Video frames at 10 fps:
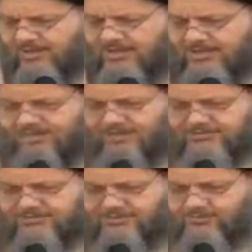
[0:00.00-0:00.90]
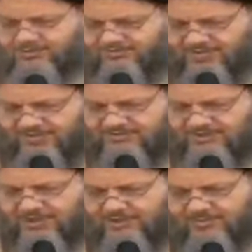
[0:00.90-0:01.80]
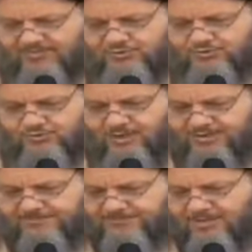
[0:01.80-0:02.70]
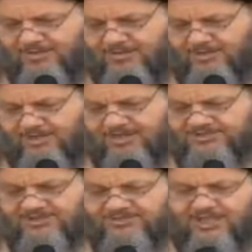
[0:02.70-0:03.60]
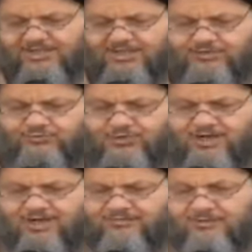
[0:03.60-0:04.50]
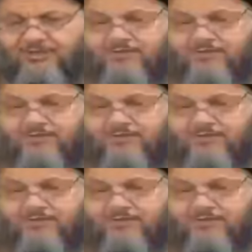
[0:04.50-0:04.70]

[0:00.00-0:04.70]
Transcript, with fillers: اللي هي الشيخ مرتضى الانصاري من منشورات آه، لجنه تحقيق التراث